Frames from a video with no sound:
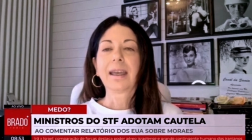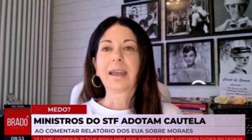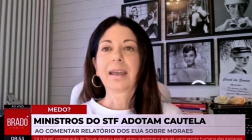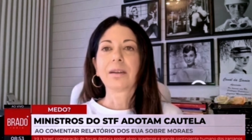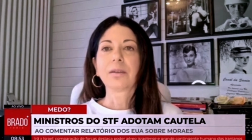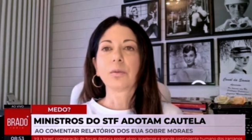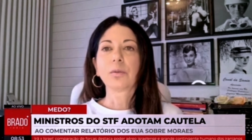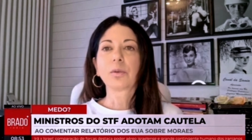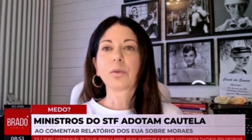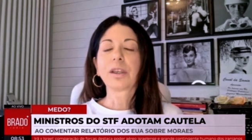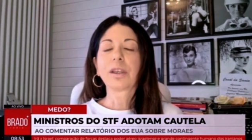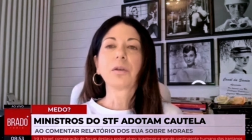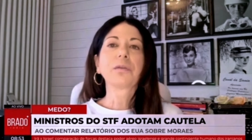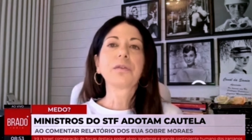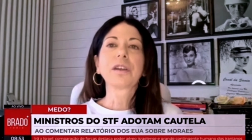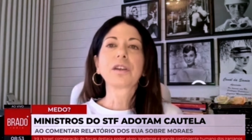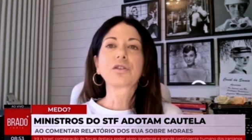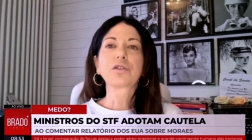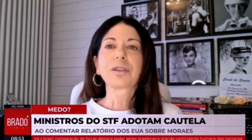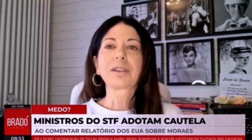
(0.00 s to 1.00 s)
é, o que eu
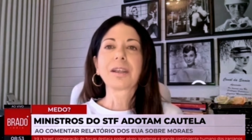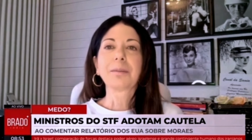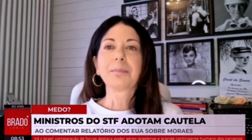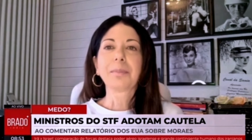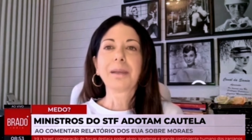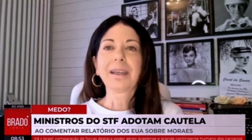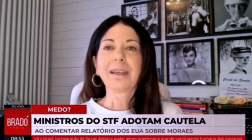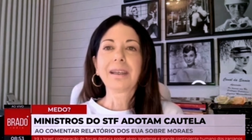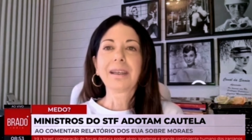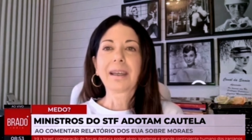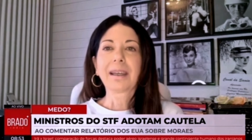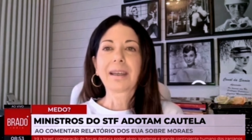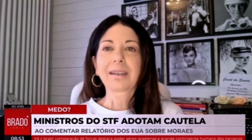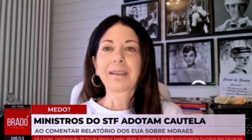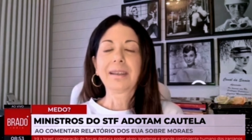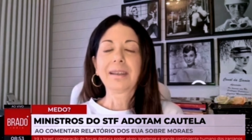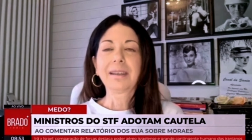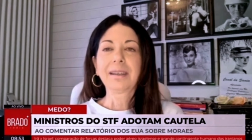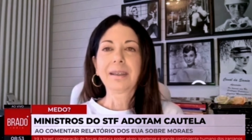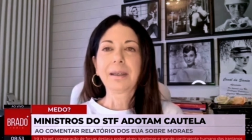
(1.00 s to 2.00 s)
vejo também é
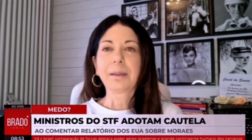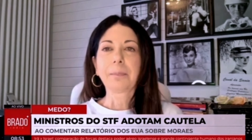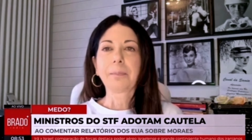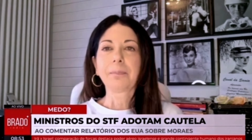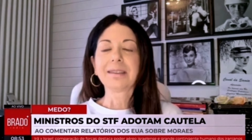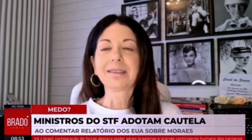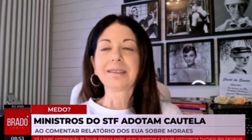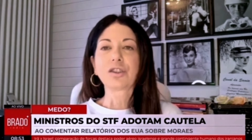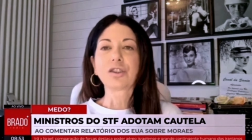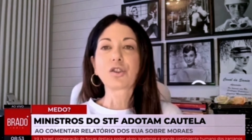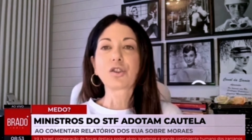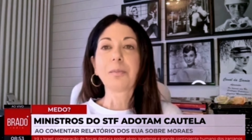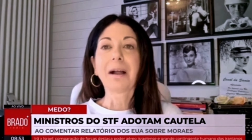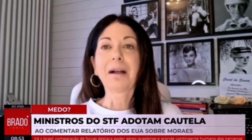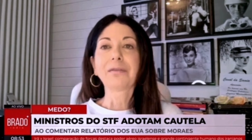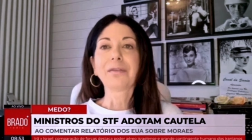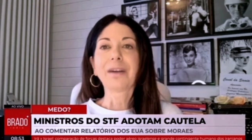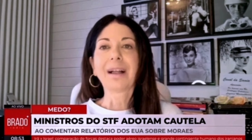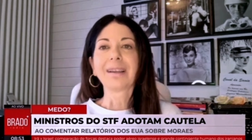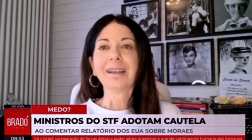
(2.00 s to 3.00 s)
que existe uma
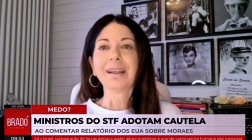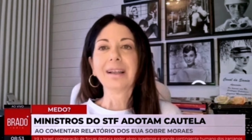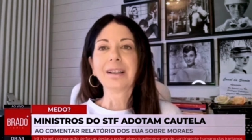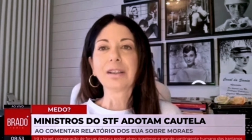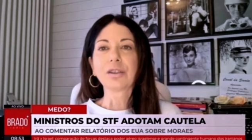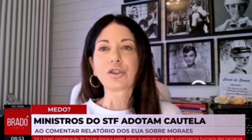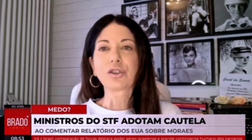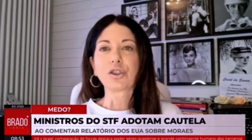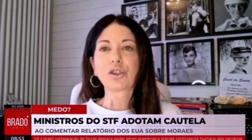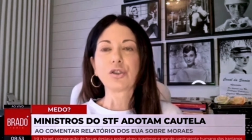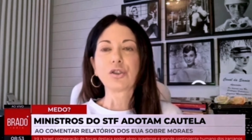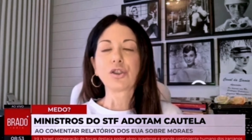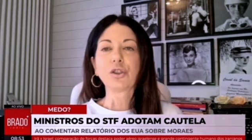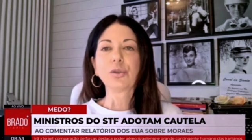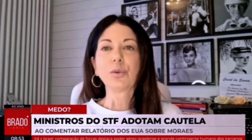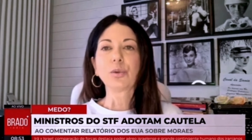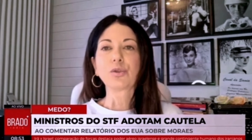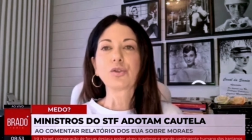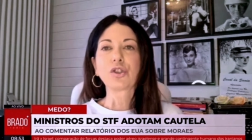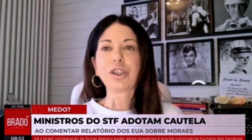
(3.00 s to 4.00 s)
avalanche de
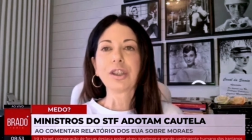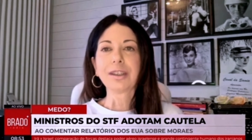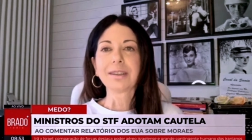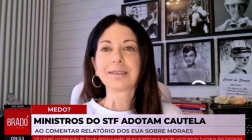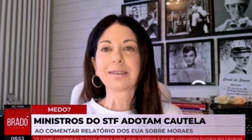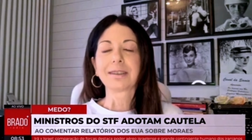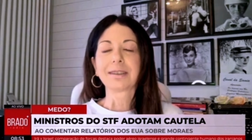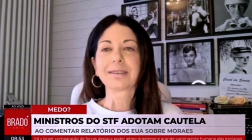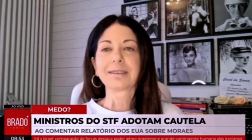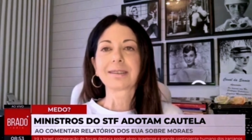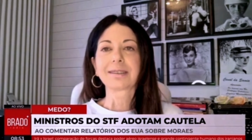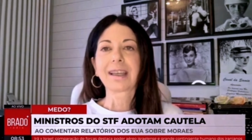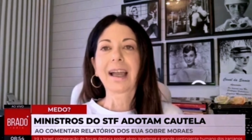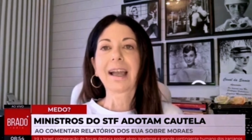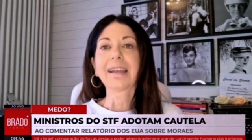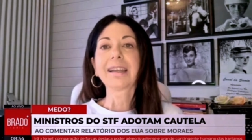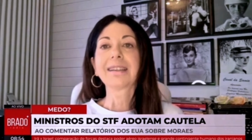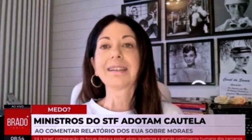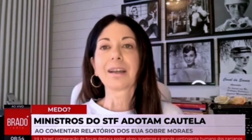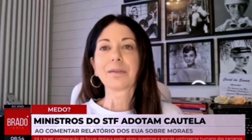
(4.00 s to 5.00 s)
notícias que
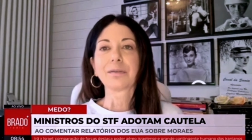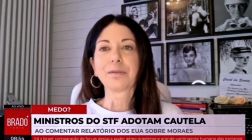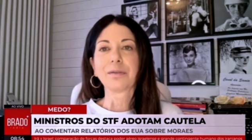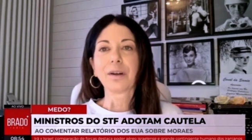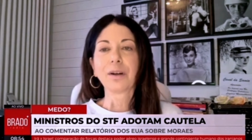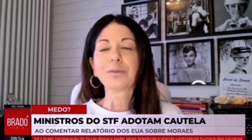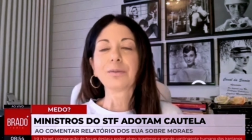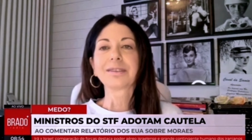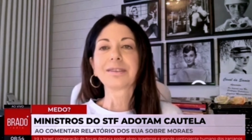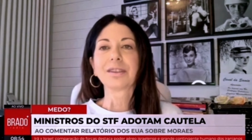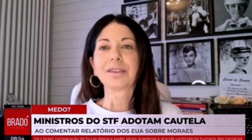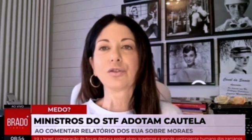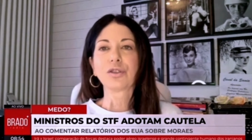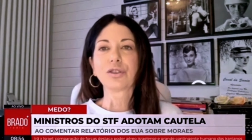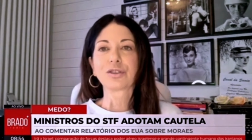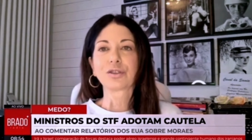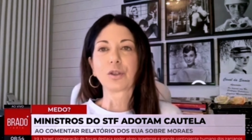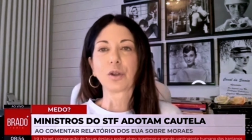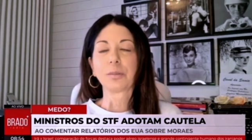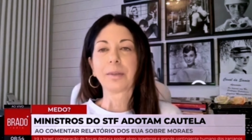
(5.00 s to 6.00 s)
ainda vão se
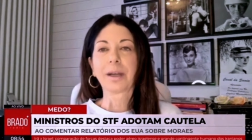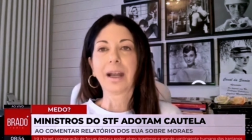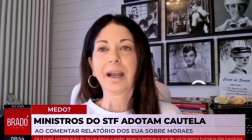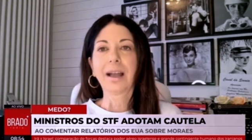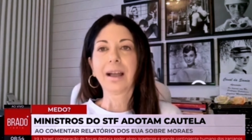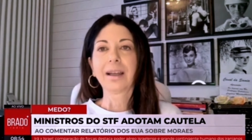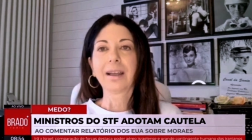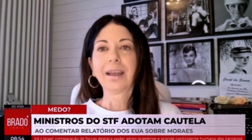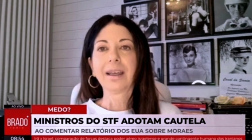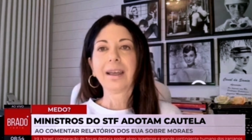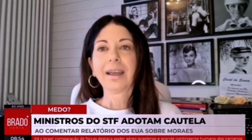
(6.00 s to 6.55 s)
desdobrar.